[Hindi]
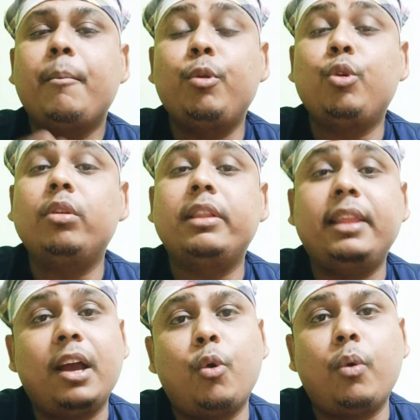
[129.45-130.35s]
बिल्कुल
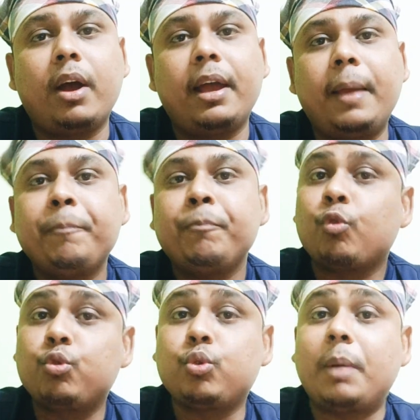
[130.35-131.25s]
दिया हुआ है
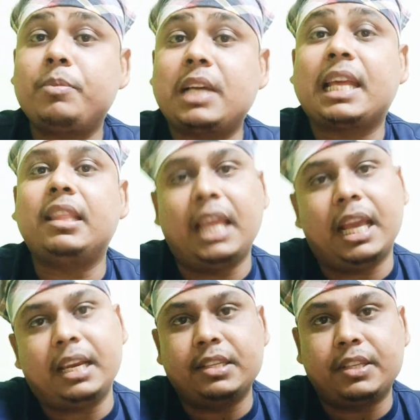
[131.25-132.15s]
उसको आप जाके
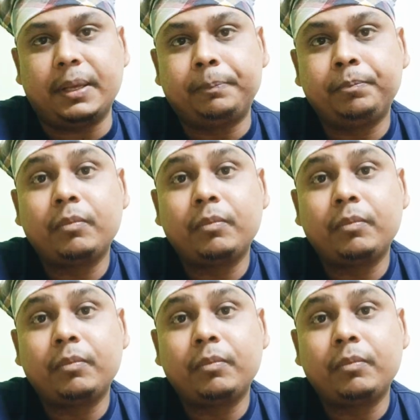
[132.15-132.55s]
देख लीजिए